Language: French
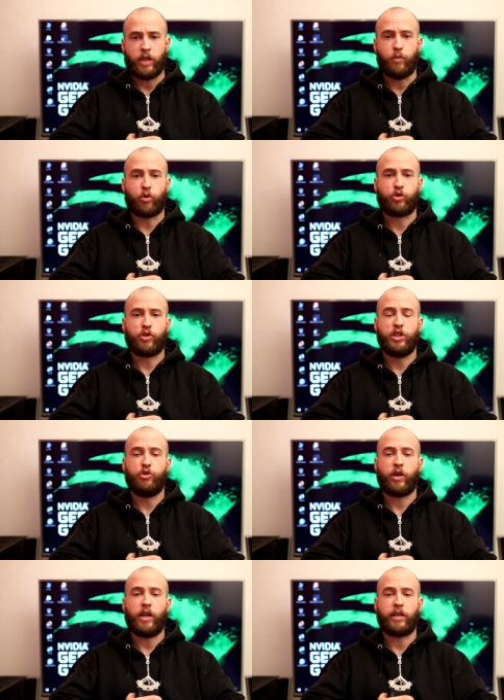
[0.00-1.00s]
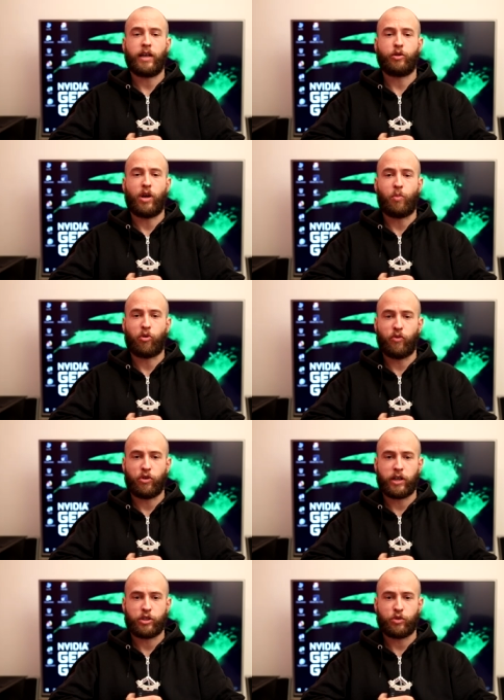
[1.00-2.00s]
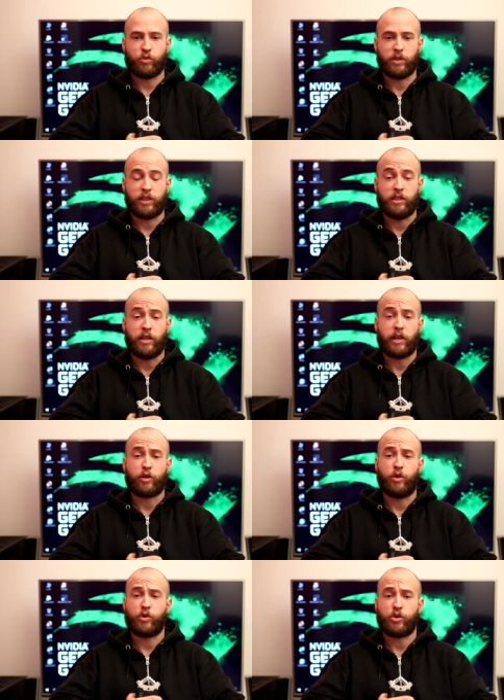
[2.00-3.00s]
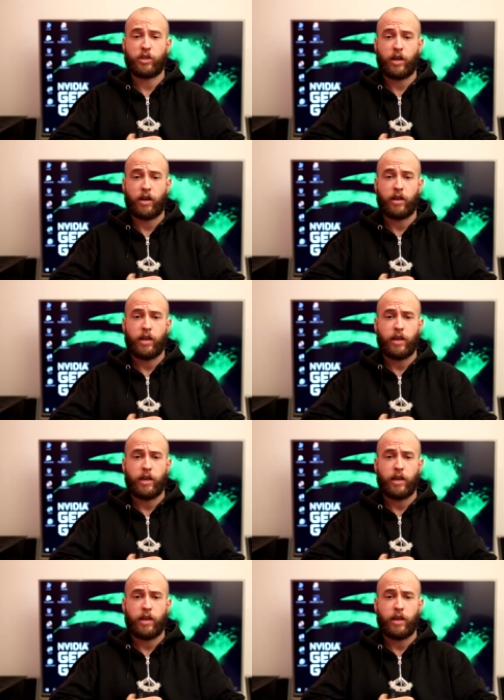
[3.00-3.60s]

Et pour ceux qui joueraient la carte de la provocation et qui diraient que dans ce cas,